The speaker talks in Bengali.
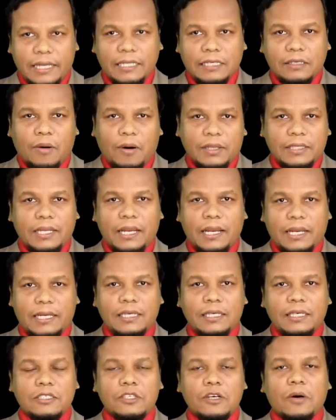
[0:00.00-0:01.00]
এর
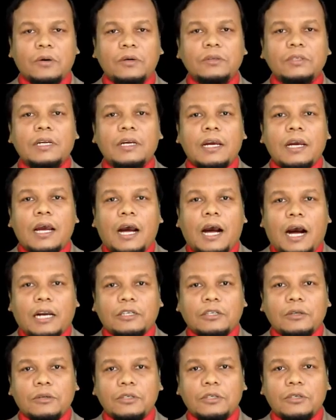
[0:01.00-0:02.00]
কথায় যখন
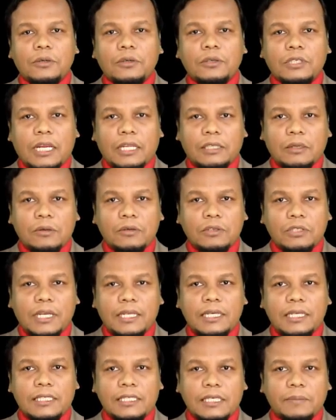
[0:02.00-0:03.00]
আঠারোশো সাতান্ন
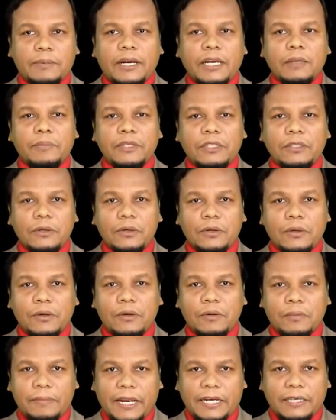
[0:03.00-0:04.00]
সালে সিপাহী বিদ্রোহ
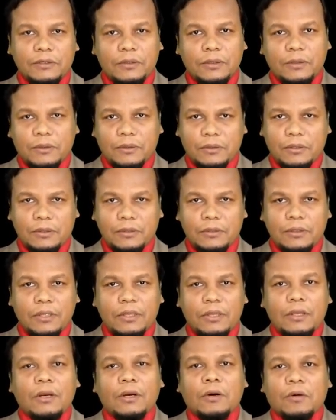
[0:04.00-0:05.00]
ব্যর্থ হল
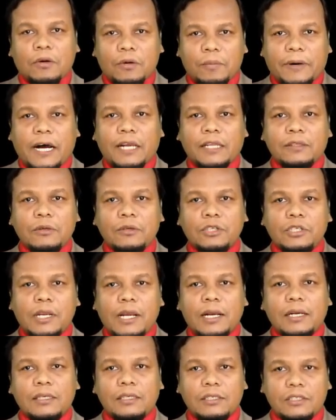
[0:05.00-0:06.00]
ও বাহাদুর
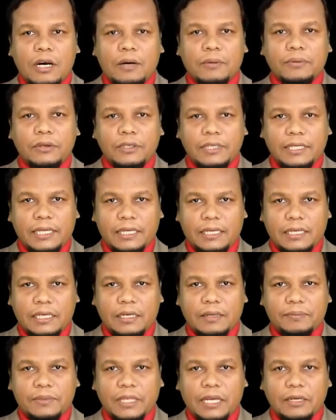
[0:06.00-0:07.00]
শাহ জাফরকে
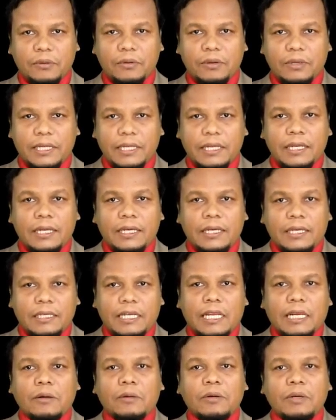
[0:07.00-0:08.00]
গ্রেফতার করে
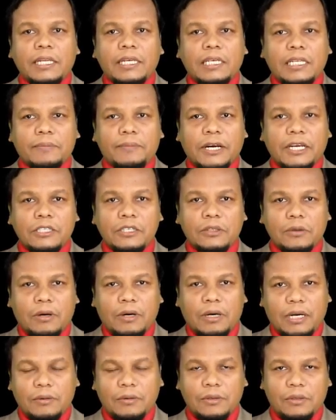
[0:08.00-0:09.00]
রেঙ্গুনে নির্বাসিত
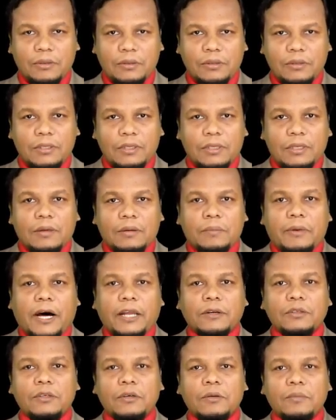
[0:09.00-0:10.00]
করা হলো
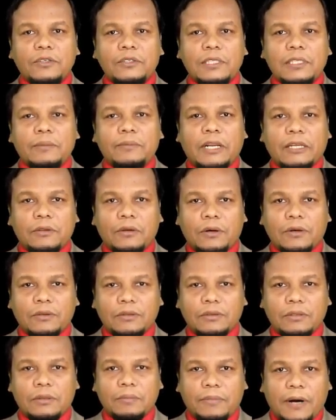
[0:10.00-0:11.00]
ভারতীয় মুসলিমরা
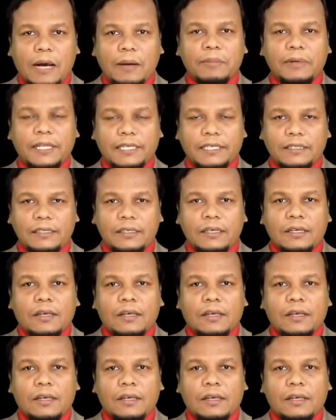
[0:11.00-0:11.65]
তখন ভাবলেন